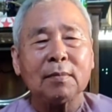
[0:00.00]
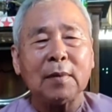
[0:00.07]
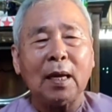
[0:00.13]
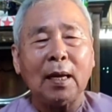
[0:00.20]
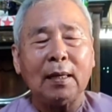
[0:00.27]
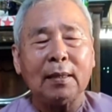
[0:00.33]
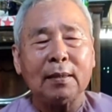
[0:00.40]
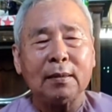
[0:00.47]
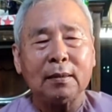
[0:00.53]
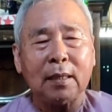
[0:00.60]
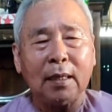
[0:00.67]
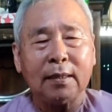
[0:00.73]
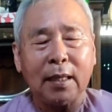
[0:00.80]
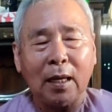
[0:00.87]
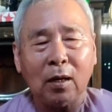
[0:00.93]
đó
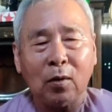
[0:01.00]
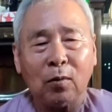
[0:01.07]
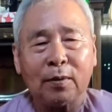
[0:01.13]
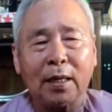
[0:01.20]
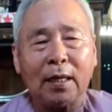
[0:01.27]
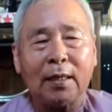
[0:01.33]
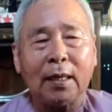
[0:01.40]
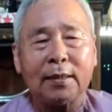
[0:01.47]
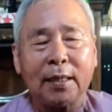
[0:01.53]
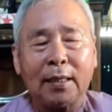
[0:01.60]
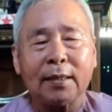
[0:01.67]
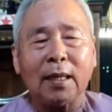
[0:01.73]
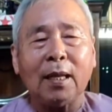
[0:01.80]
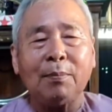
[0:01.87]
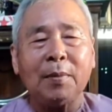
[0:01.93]
để chịu cái cái
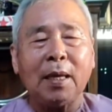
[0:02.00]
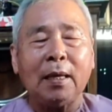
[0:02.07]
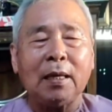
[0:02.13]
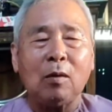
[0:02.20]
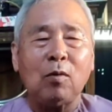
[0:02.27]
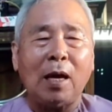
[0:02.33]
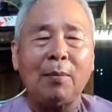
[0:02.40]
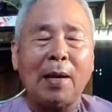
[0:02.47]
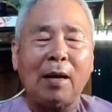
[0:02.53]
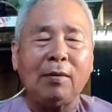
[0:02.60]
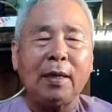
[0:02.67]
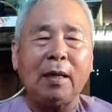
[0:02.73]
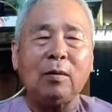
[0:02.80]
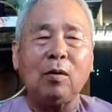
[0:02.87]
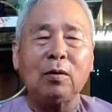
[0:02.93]
trách nhiệm về cái quả
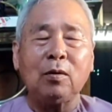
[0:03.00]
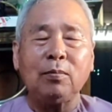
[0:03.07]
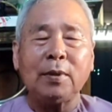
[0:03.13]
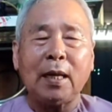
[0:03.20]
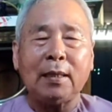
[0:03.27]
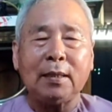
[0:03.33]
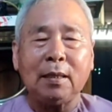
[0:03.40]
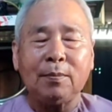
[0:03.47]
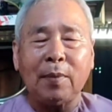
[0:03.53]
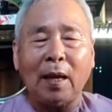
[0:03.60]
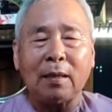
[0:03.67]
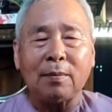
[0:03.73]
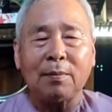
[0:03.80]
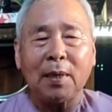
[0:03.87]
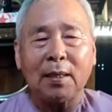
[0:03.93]
báo này của chúng sanh đức
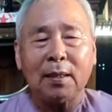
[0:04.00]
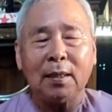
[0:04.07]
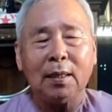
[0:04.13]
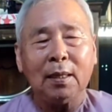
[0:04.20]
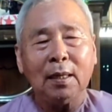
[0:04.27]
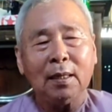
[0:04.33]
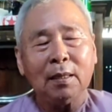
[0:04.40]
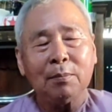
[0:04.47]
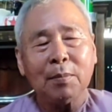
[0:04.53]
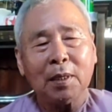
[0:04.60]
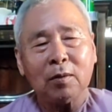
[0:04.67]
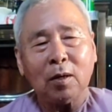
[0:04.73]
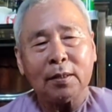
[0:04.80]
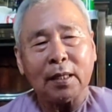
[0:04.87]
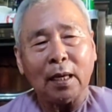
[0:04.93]
phật mới
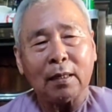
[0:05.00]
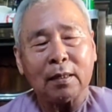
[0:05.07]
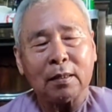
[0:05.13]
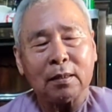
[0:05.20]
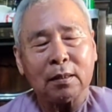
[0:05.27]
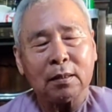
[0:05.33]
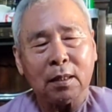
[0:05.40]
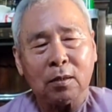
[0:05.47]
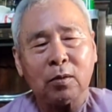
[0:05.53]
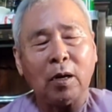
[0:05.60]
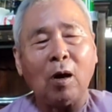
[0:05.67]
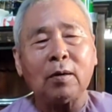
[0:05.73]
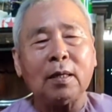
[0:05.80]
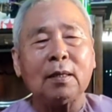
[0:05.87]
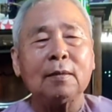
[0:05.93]
mới có thể cứu
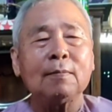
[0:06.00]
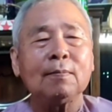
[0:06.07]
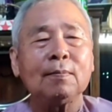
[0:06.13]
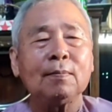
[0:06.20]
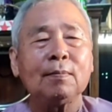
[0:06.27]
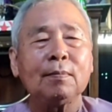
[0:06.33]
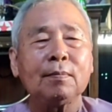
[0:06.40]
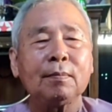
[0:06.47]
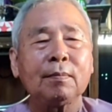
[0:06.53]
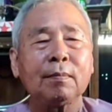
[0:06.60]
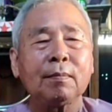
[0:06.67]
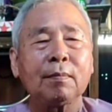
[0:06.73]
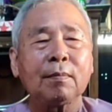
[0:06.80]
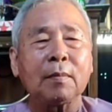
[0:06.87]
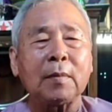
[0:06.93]
độ được
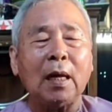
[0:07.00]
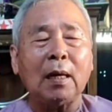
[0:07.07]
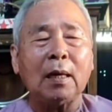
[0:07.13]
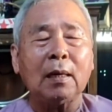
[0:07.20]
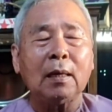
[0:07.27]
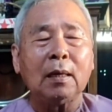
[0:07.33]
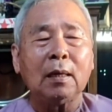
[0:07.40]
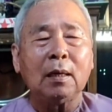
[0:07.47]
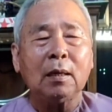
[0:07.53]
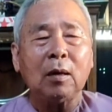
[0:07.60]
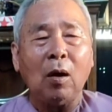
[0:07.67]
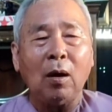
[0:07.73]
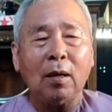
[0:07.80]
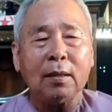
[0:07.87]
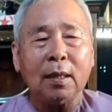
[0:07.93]
đó.
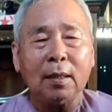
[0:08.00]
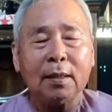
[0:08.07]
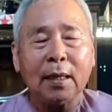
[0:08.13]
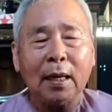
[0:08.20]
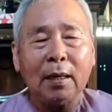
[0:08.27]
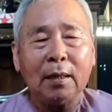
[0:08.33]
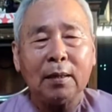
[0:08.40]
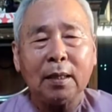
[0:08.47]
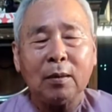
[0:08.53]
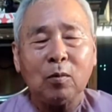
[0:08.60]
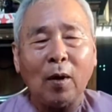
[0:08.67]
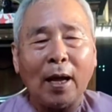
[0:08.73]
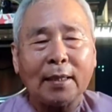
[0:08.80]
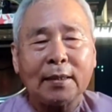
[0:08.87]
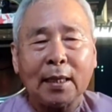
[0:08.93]
còn những cái cái
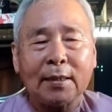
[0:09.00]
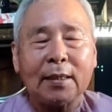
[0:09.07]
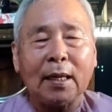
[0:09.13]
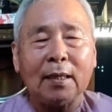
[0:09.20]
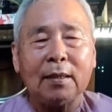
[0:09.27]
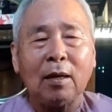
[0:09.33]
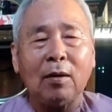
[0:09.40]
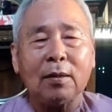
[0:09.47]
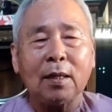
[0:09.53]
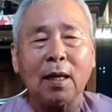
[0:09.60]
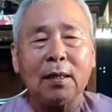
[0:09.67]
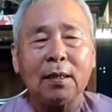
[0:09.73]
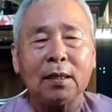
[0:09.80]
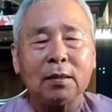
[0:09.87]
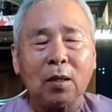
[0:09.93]
quả sanh tử rồi
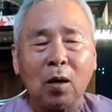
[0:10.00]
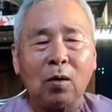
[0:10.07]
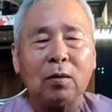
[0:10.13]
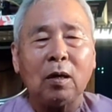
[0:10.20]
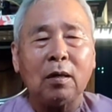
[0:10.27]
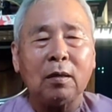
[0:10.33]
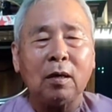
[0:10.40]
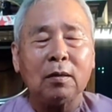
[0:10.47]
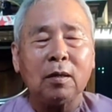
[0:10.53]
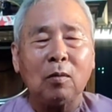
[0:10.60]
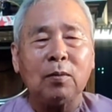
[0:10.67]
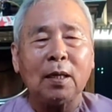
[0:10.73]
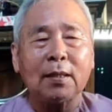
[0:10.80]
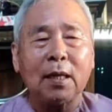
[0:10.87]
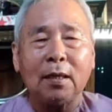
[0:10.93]
tới cái số rồi nói
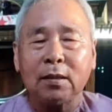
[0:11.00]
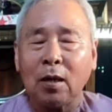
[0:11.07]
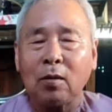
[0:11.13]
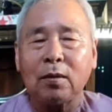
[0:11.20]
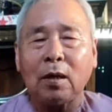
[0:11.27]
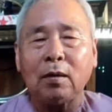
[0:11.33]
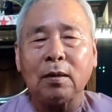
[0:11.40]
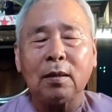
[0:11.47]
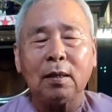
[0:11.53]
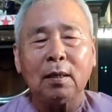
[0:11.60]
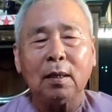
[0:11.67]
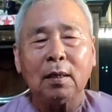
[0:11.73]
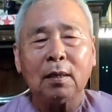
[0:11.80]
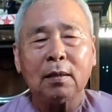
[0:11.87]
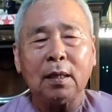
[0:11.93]
chung là tới số rồi
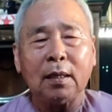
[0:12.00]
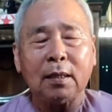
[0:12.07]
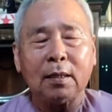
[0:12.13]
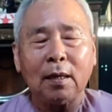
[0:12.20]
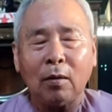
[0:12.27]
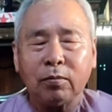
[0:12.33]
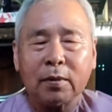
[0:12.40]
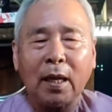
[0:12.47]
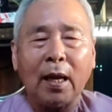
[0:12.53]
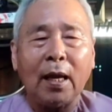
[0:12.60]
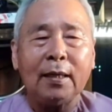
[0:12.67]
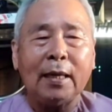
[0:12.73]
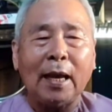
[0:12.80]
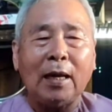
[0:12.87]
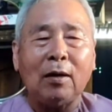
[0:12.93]
thì không
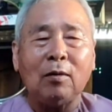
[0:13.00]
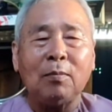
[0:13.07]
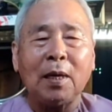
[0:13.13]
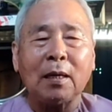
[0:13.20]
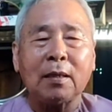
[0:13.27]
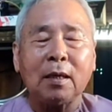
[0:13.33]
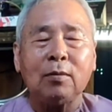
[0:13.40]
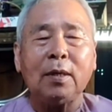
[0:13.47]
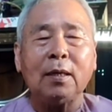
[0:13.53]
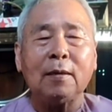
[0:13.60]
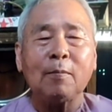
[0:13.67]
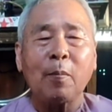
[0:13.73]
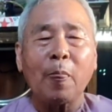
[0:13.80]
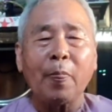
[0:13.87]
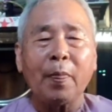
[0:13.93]
thể nào mà cứu được